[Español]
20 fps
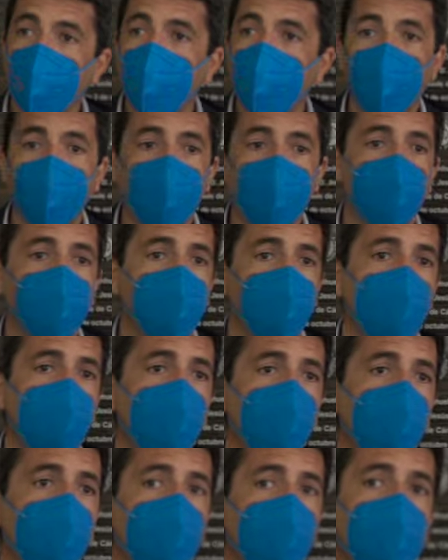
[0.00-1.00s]
Pues en
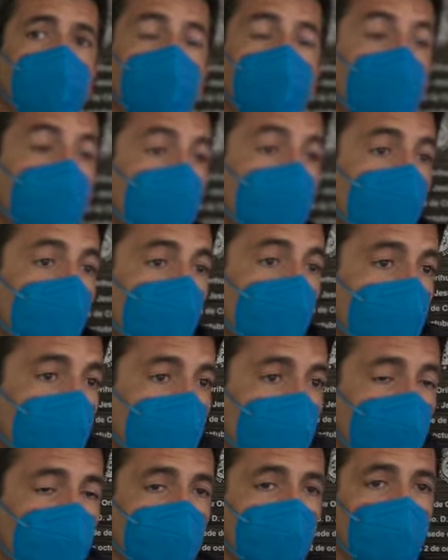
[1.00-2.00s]
primer lugar, muy
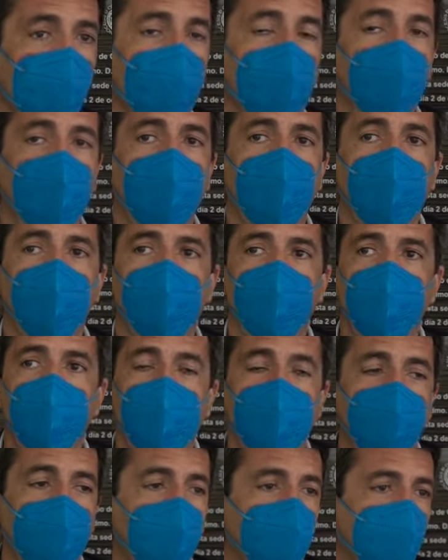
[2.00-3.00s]
orgullosos
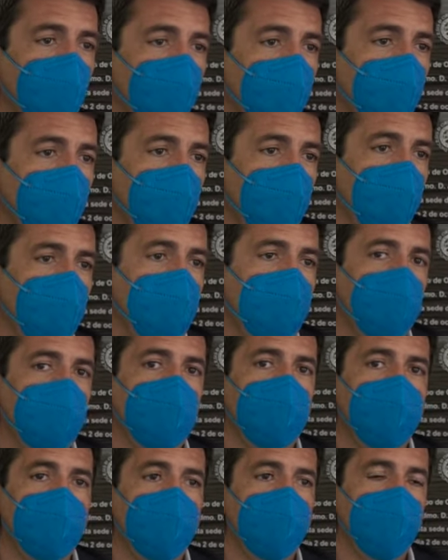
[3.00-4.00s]
de que en la provincia de
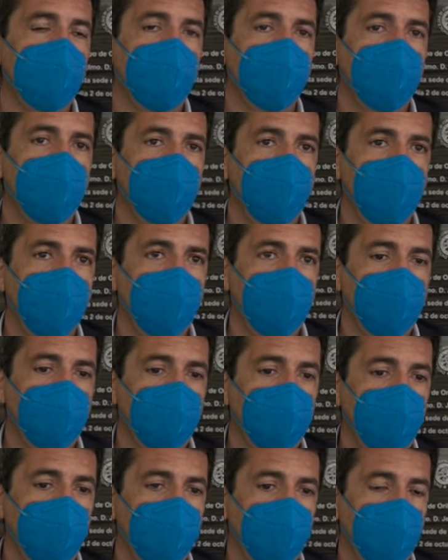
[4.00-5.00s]
Alicante
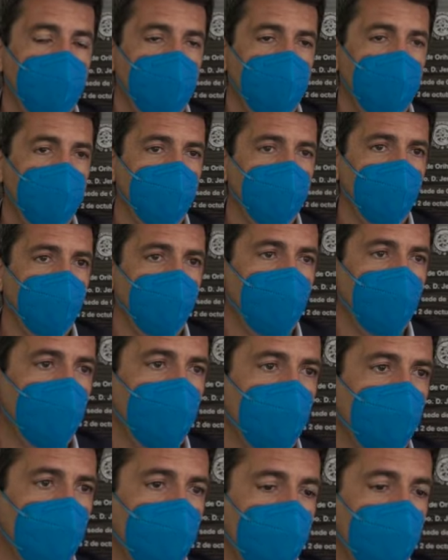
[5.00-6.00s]
eh,
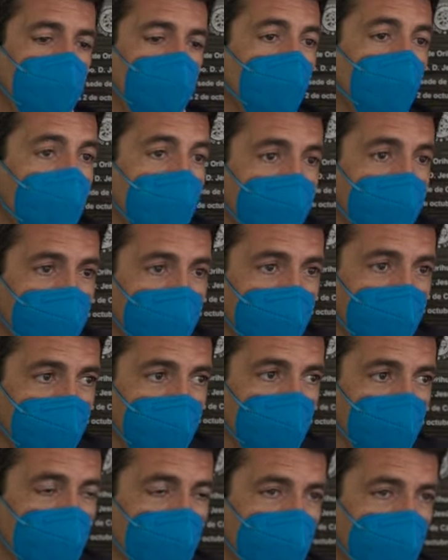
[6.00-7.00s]
tengamos la suerte,
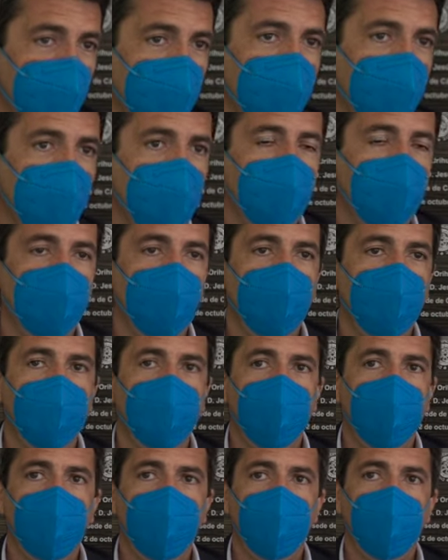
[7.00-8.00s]
la suerte
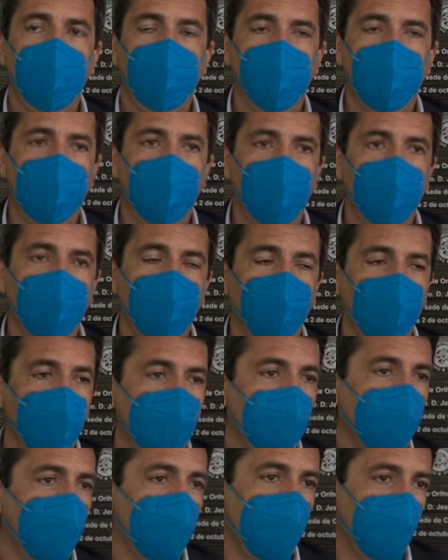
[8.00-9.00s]
de
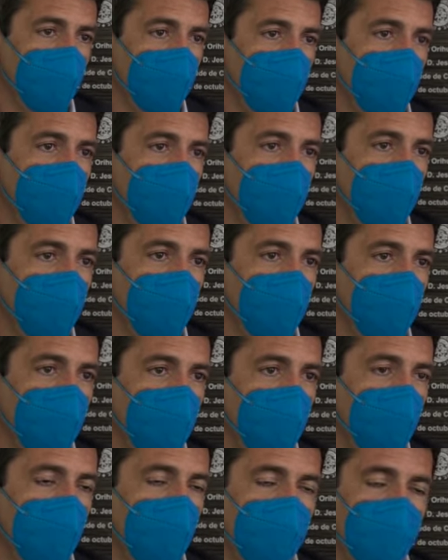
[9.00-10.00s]
contar con
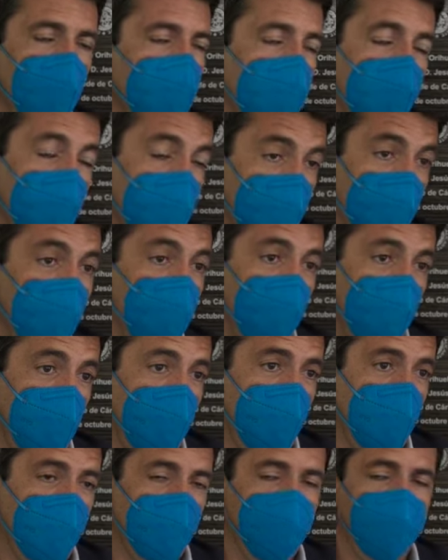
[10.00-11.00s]
diócesis, eh, con Caritas
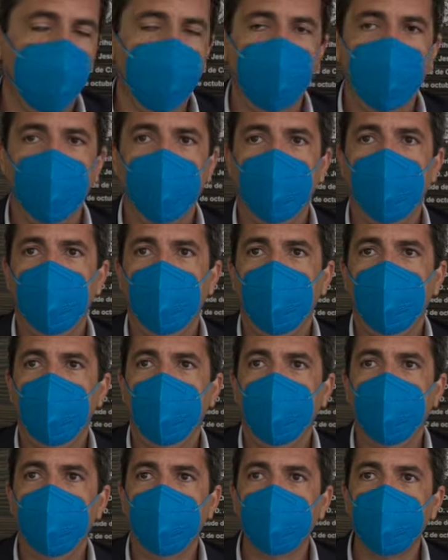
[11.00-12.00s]
diocesana, ¿no?
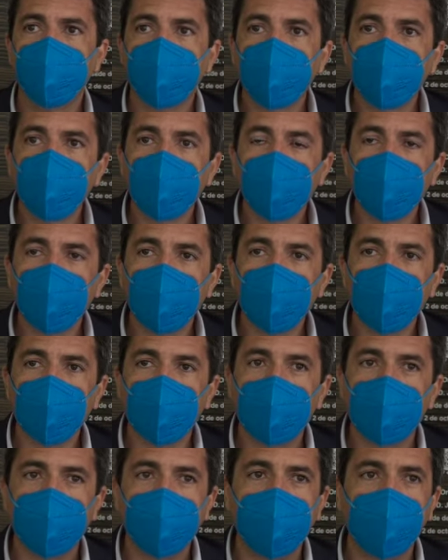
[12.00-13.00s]
Eh,
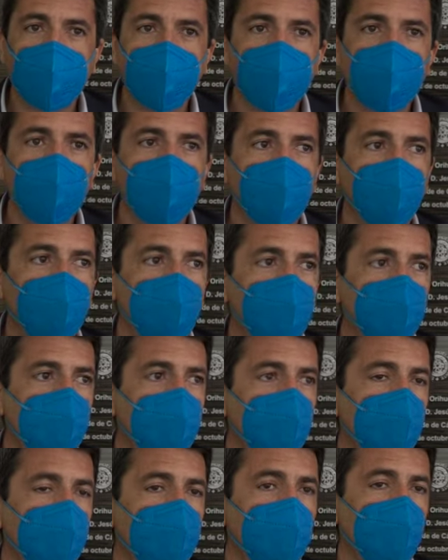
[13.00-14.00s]
tener en
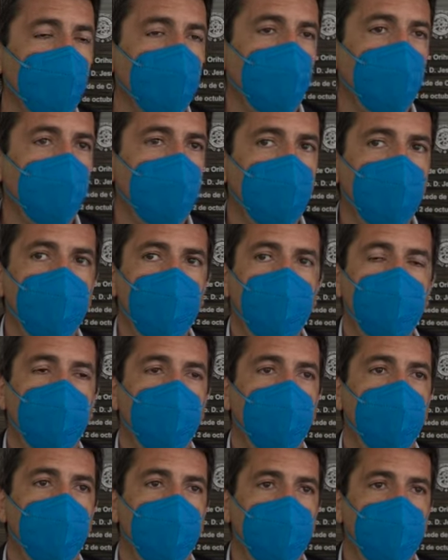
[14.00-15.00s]
una, provincia como la
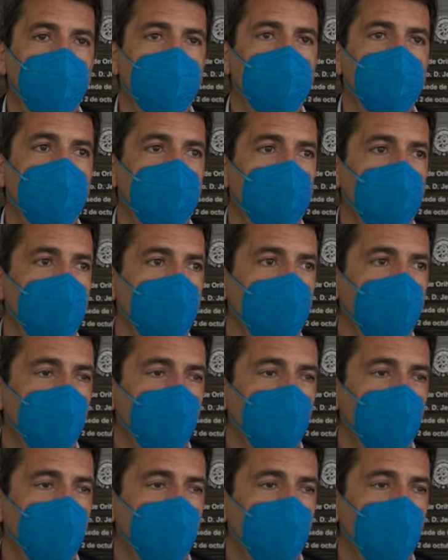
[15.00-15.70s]
provincia de Alicante a Caritas